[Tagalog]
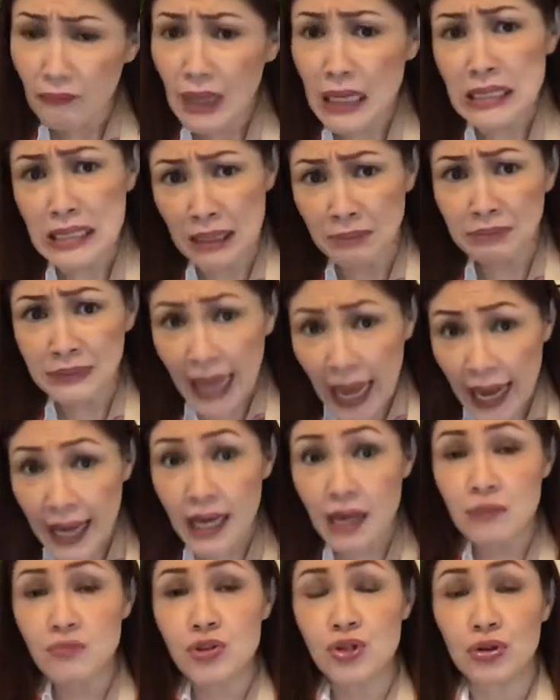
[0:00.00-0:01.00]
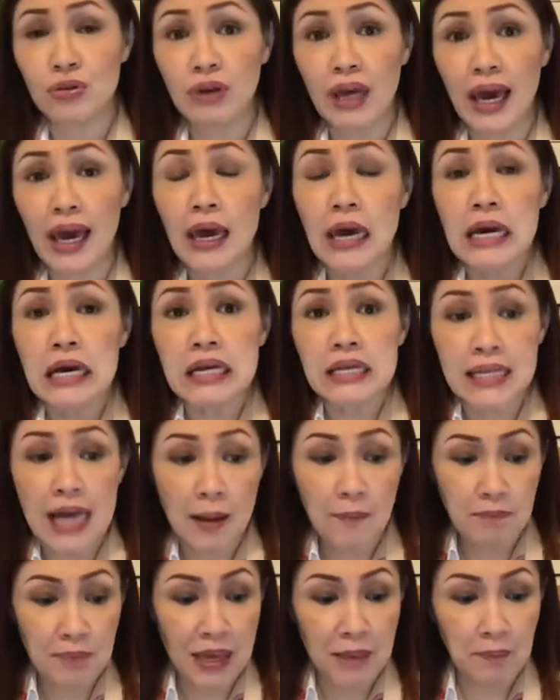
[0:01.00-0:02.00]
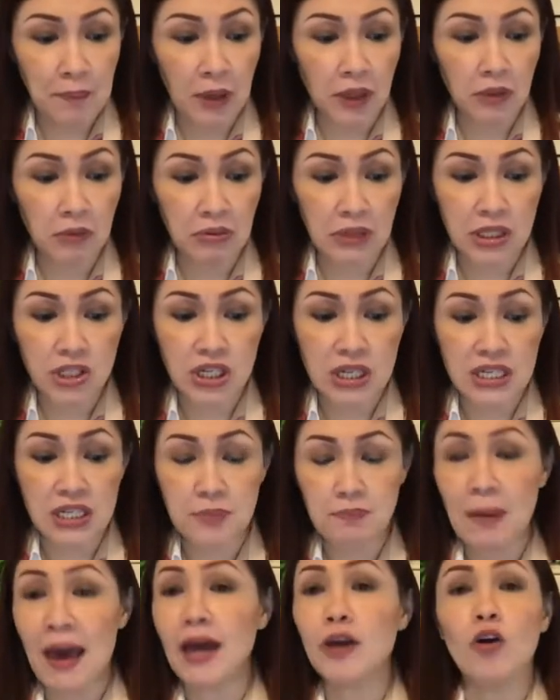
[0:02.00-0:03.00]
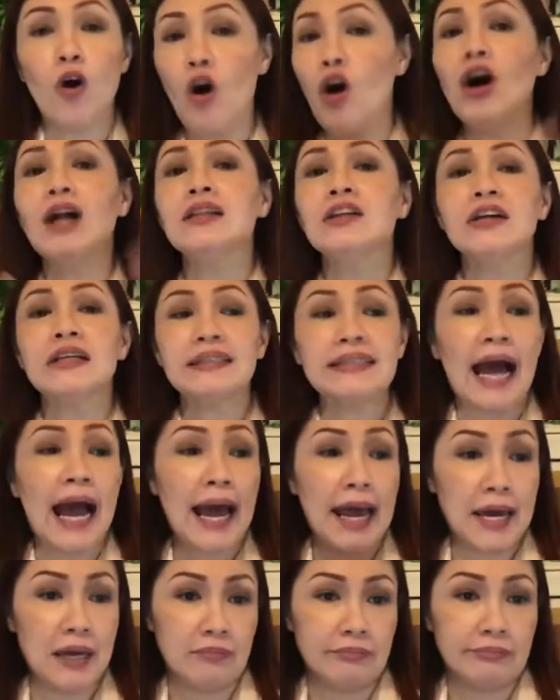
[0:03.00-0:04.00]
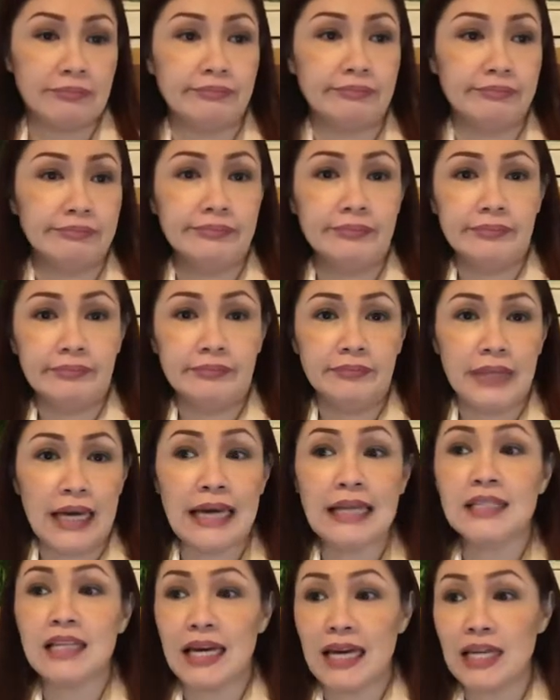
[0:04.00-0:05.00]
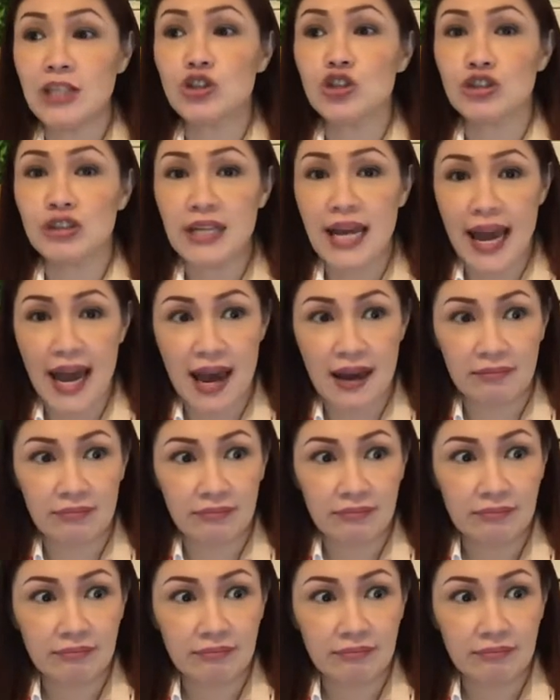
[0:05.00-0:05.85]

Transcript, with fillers: sometimes, okay, some people will just spend all their time in the internet,